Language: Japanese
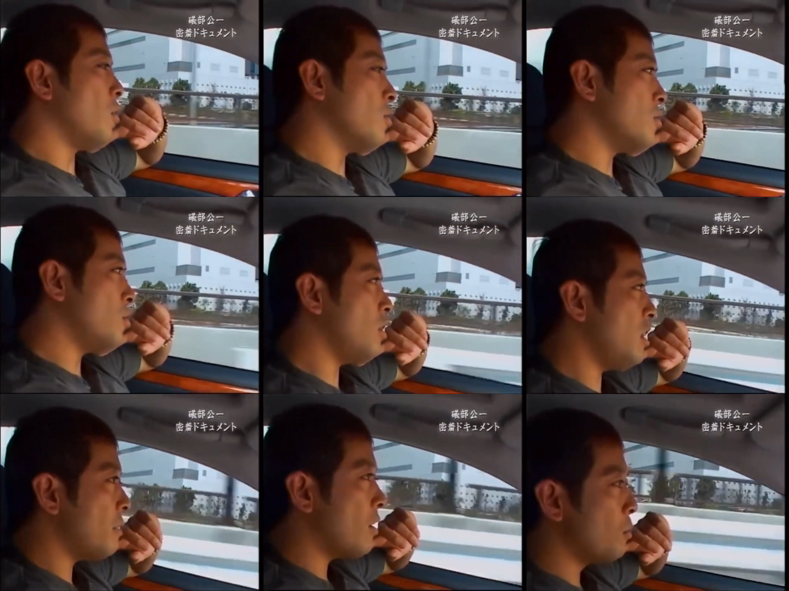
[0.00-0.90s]
本当
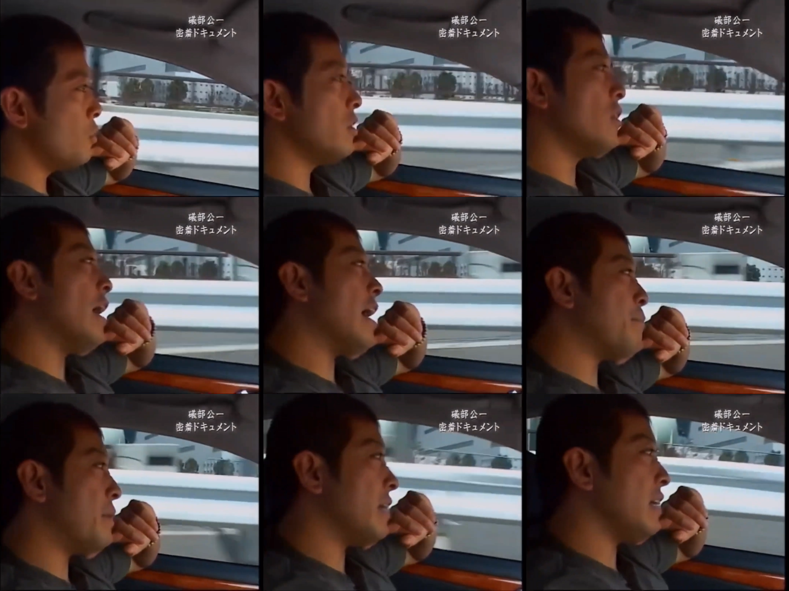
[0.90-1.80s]
に今思うのは
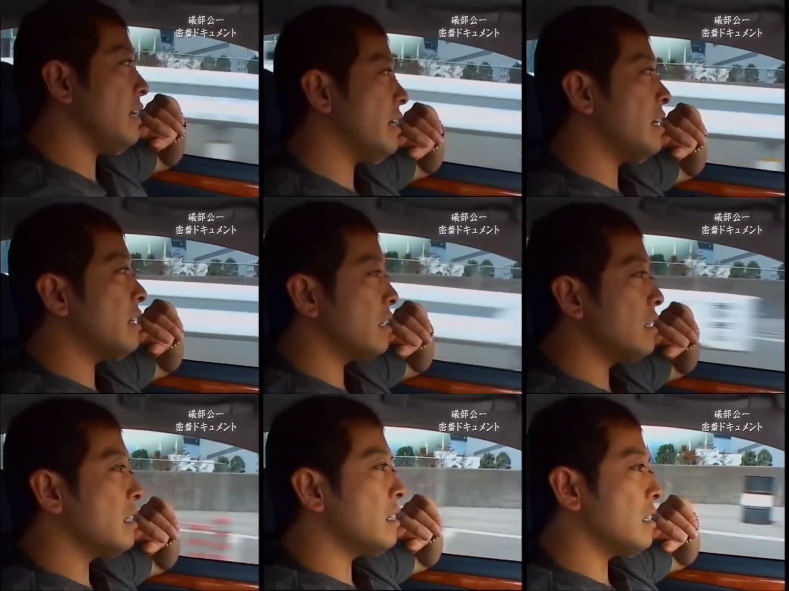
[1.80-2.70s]
やっぱり
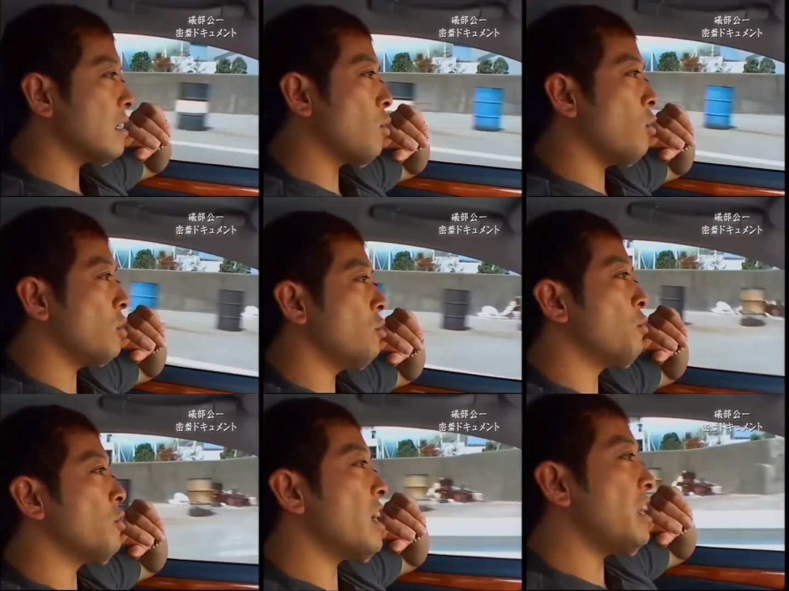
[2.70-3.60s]
こうい
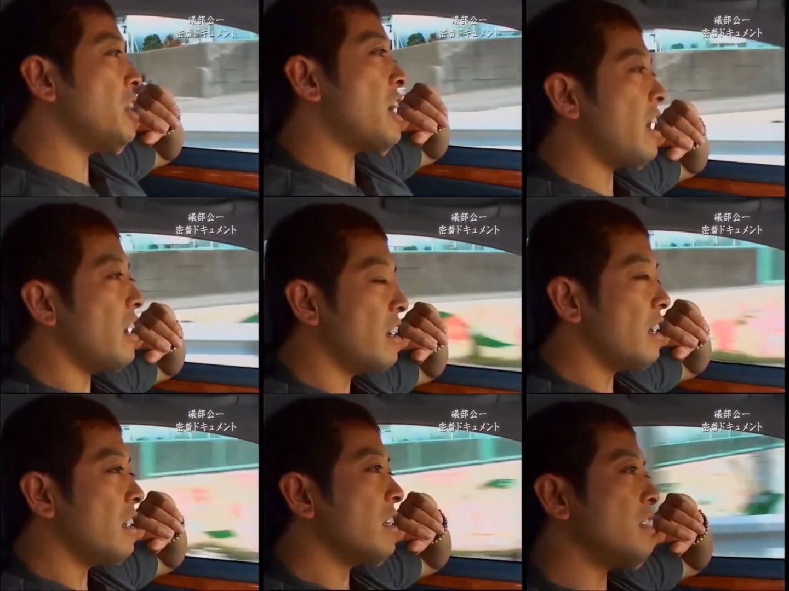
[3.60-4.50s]
う問題にね
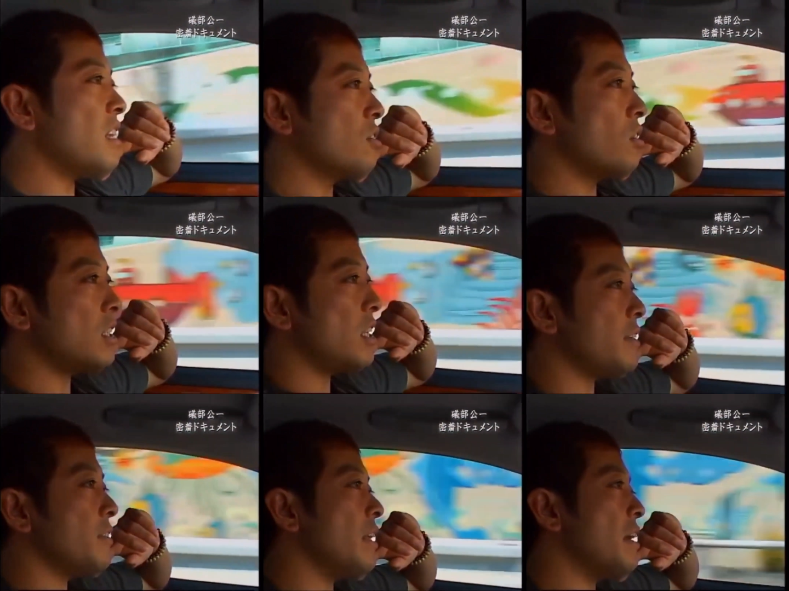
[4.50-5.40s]
出くわし
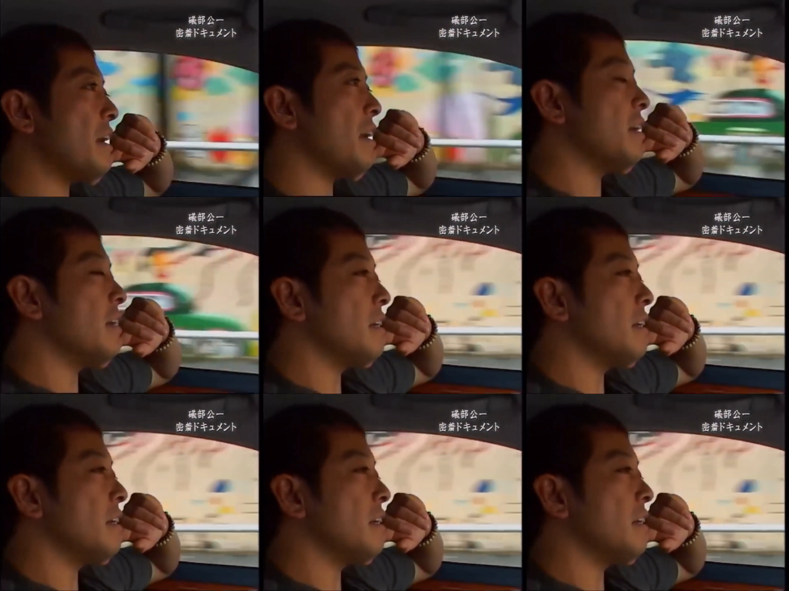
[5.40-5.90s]
てるんで